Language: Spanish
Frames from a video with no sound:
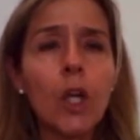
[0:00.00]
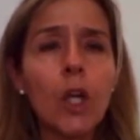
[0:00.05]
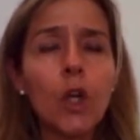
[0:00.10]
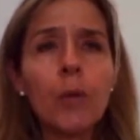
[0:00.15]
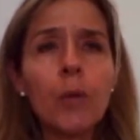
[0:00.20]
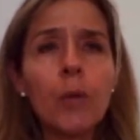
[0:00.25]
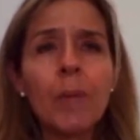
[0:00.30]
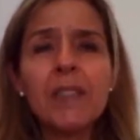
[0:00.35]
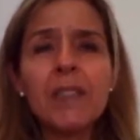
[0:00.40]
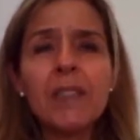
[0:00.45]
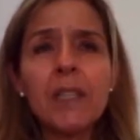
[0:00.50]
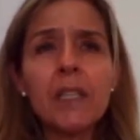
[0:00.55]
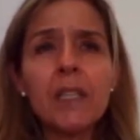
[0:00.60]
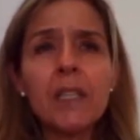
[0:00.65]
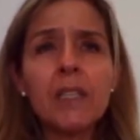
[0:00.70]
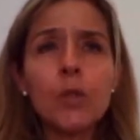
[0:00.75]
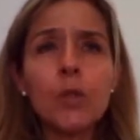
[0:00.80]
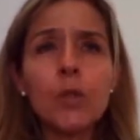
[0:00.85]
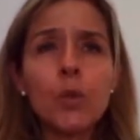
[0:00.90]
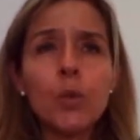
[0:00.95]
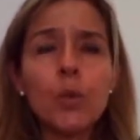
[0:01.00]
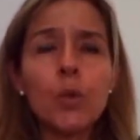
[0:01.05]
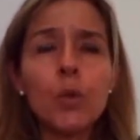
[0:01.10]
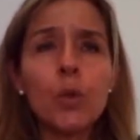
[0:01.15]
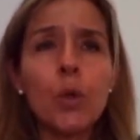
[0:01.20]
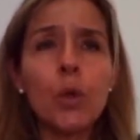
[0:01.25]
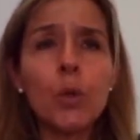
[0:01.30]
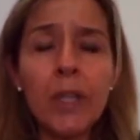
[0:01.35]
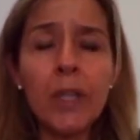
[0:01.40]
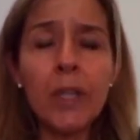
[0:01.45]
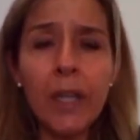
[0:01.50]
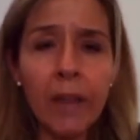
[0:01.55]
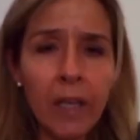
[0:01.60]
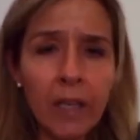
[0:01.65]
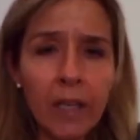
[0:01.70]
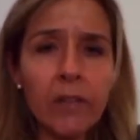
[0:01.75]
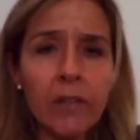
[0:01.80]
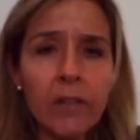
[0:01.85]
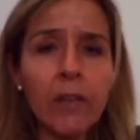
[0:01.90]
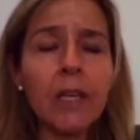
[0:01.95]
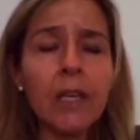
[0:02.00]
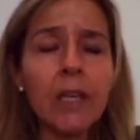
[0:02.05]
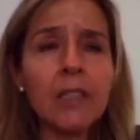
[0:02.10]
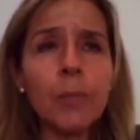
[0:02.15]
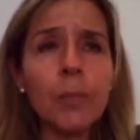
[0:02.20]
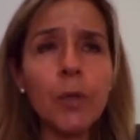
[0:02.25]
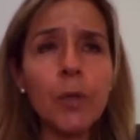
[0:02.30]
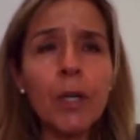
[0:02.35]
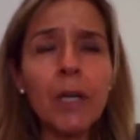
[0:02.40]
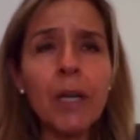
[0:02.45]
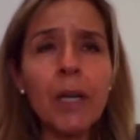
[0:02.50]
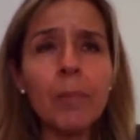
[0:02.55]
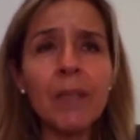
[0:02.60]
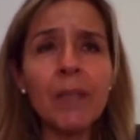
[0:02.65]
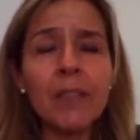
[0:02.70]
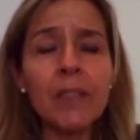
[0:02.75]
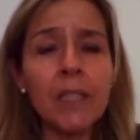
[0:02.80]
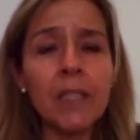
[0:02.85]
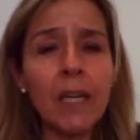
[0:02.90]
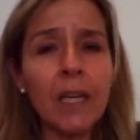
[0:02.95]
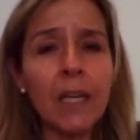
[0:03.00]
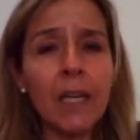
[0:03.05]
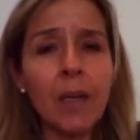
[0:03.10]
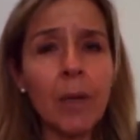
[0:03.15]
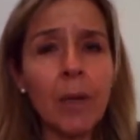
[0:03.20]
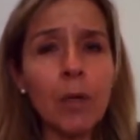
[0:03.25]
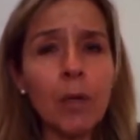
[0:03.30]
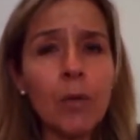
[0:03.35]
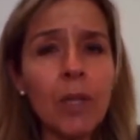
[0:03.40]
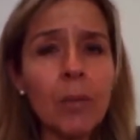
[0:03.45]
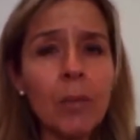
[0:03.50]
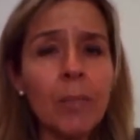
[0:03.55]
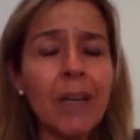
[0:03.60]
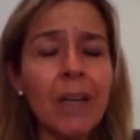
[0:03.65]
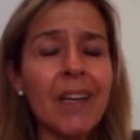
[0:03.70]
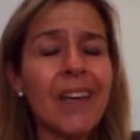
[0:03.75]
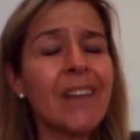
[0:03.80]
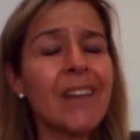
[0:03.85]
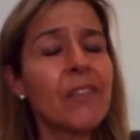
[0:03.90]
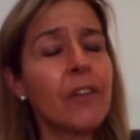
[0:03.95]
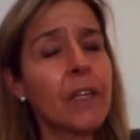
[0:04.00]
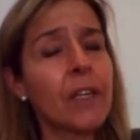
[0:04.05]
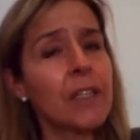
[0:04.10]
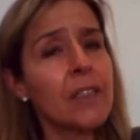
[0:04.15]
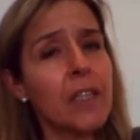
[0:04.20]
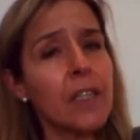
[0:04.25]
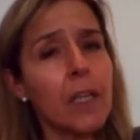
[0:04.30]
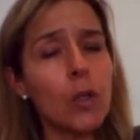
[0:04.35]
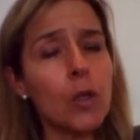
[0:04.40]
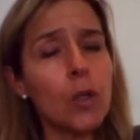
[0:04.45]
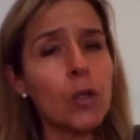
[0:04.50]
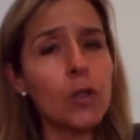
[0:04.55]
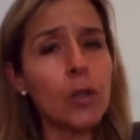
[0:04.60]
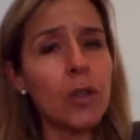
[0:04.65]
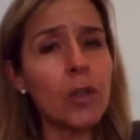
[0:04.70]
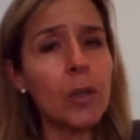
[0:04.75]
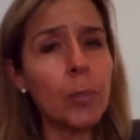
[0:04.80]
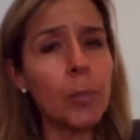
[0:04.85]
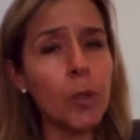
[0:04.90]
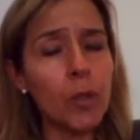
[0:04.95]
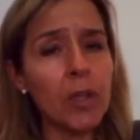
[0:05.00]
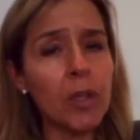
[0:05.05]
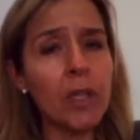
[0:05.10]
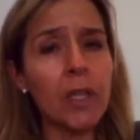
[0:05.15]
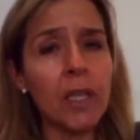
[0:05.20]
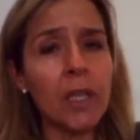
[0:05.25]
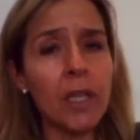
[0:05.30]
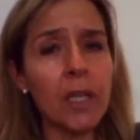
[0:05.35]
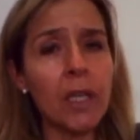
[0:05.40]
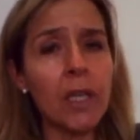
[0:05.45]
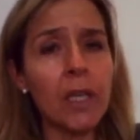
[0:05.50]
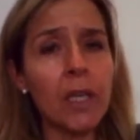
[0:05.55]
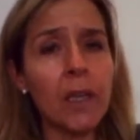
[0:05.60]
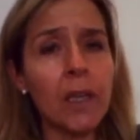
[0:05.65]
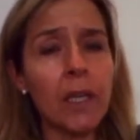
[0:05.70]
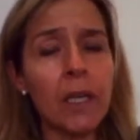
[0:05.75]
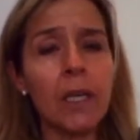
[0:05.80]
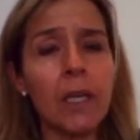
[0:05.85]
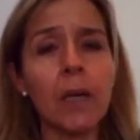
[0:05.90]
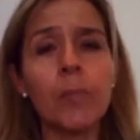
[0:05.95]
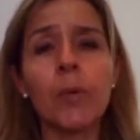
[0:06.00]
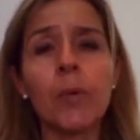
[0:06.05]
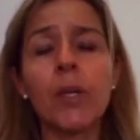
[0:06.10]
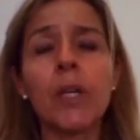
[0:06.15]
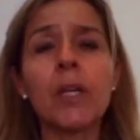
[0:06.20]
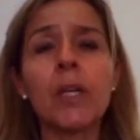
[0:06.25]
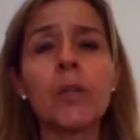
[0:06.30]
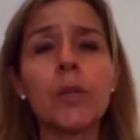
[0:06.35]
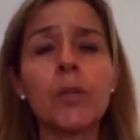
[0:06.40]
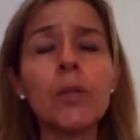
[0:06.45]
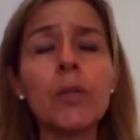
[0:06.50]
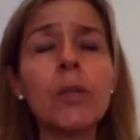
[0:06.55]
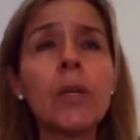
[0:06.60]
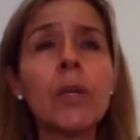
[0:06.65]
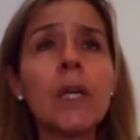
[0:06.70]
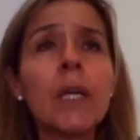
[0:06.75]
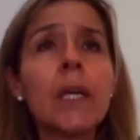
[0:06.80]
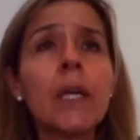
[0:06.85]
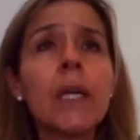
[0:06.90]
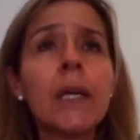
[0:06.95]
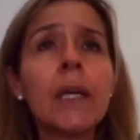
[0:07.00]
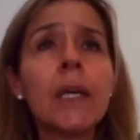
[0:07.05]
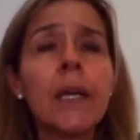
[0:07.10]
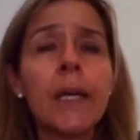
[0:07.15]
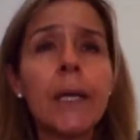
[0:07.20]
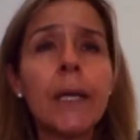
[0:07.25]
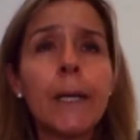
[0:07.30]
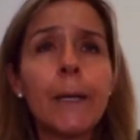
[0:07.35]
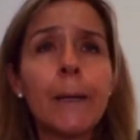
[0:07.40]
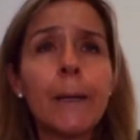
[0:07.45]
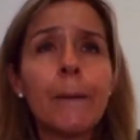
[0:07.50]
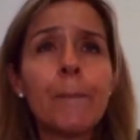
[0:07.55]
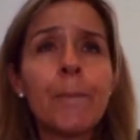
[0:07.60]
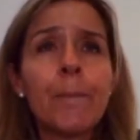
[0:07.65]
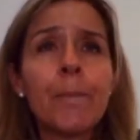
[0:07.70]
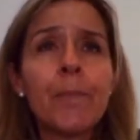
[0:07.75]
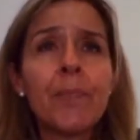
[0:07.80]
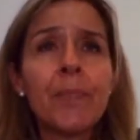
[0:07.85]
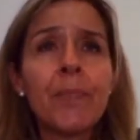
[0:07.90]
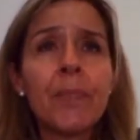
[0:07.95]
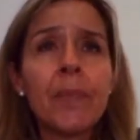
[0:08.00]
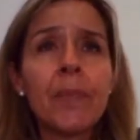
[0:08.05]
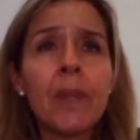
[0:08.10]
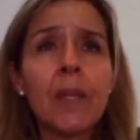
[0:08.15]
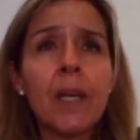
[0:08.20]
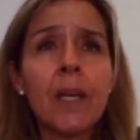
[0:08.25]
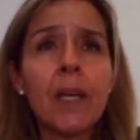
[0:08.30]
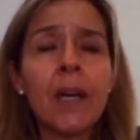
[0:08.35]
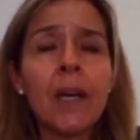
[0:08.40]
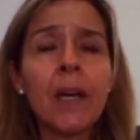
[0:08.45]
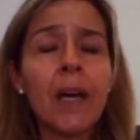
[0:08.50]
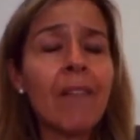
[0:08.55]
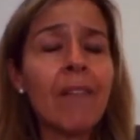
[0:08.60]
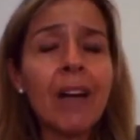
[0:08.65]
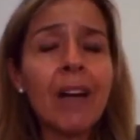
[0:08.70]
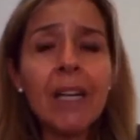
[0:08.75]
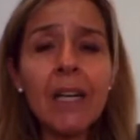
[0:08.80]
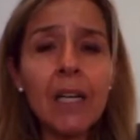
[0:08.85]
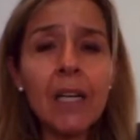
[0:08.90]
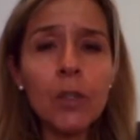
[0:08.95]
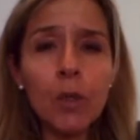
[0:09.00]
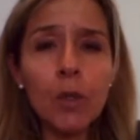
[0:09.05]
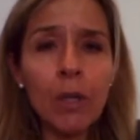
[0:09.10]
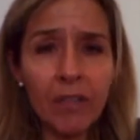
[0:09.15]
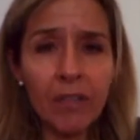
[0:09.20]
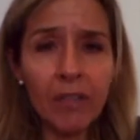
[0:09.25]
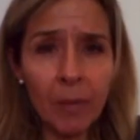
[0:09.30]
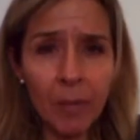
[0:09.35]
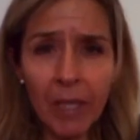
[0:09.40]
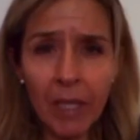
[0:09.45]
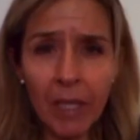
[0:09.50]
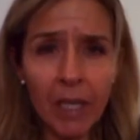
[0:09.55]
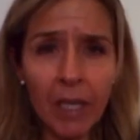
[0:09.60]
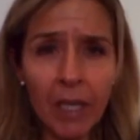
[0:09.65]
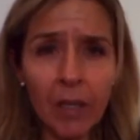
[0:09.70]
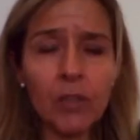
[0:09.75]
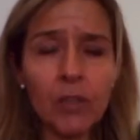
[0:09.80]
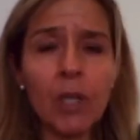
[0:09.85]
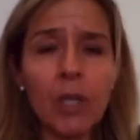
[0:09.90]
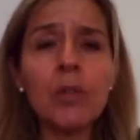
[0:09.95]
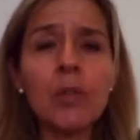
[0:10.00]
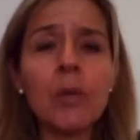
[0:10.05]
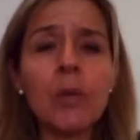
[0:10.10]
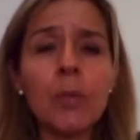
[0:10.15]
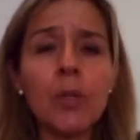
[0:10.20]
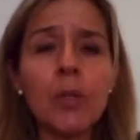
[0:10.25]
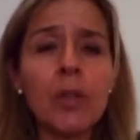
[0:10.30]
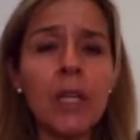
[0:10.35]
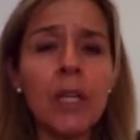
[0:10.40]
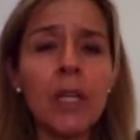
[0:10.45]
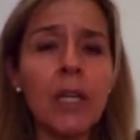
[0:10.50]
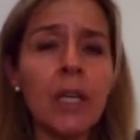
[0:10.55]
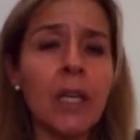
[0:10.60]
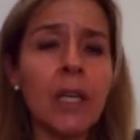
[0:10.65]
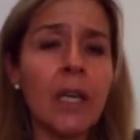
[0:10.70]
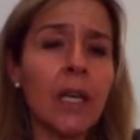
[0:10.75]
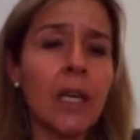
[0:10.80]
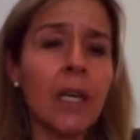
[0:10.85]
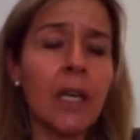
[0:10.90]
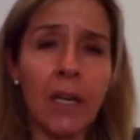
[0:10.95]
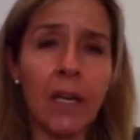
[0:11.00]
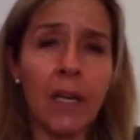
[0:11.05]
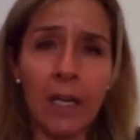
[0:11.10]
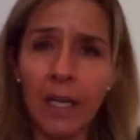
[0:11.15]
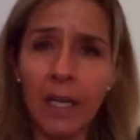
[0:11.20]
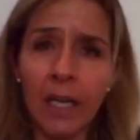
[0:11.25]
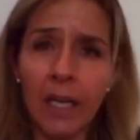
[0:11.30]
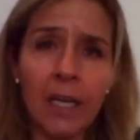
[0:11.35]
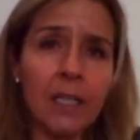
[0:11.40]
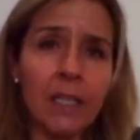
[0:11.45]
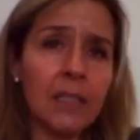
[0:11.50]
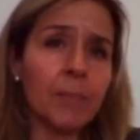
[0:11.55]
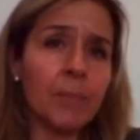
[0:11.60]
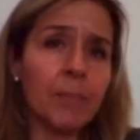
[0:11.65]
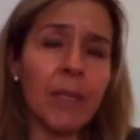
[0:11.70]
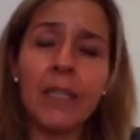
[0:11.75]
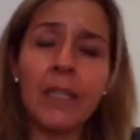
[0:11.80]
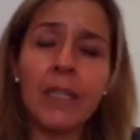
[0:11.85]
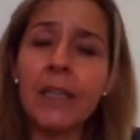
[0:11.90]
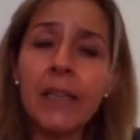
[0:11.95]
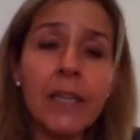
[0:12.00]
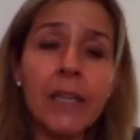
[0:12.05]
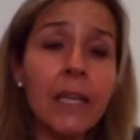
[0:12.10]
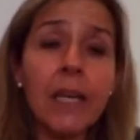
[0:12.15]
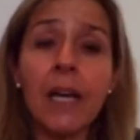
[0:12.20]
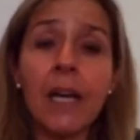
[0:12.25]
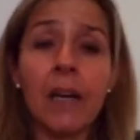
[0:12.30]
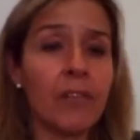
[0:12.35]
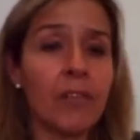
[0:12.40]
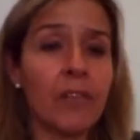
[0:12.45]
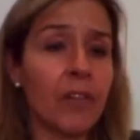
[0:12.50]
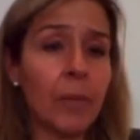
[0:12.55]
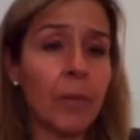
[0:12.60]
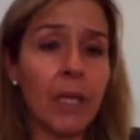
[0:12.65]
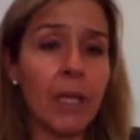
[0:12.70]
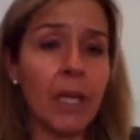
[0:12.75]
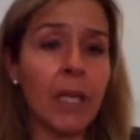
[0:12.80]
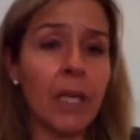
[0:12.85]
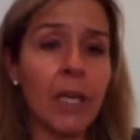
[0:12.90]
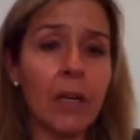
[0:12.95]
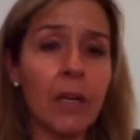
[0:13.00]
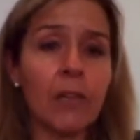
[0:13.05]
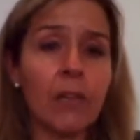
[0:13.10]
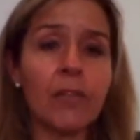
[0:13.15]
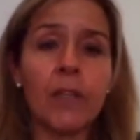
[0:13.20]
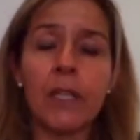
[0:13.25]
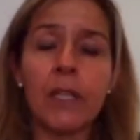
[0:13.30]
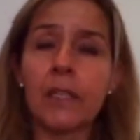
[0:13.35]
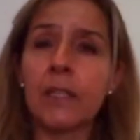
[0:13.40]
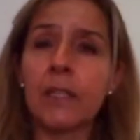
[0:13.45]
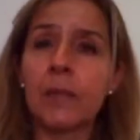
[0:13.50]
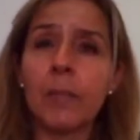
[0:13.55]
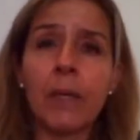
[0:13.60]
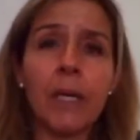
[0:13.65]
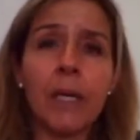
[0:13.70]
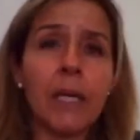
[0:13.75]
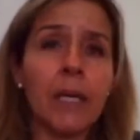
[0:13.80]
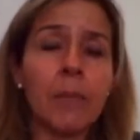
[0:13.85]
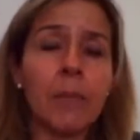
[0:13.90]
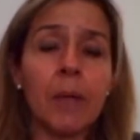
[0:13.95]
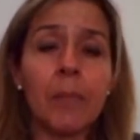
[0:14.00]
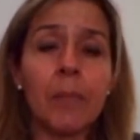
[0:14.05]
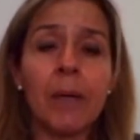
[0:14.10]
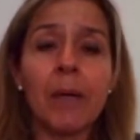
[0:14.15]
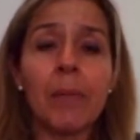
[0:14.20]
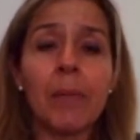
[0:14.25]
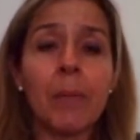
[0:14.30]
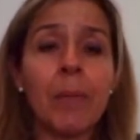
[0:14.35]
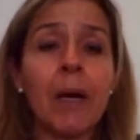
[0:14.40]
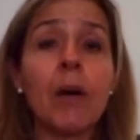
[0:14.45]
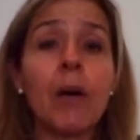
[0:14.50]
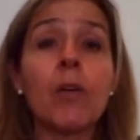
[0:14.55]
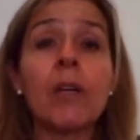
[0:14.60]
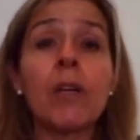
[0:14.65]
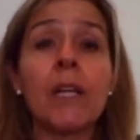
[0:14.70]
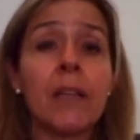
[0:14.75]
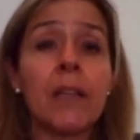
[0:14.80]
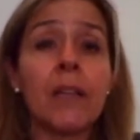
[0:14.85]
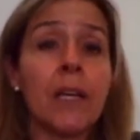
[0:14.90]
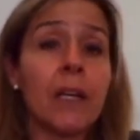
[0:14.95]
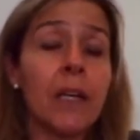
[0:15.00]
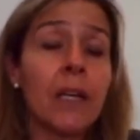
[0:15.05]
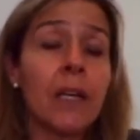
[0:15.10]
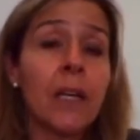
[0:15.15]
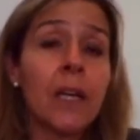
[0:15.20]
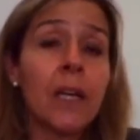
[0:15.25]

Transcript: Lo que pasa es que si tú, ustedes, eh, se ponen a pensar, el mountain bike, a diferencia del otro deporte eh, del campeonato, eh, eh, abarca toda la familia, o sea, es un deporte que en realidad se practica en familia los fines de semana, mamá, papá, ahora están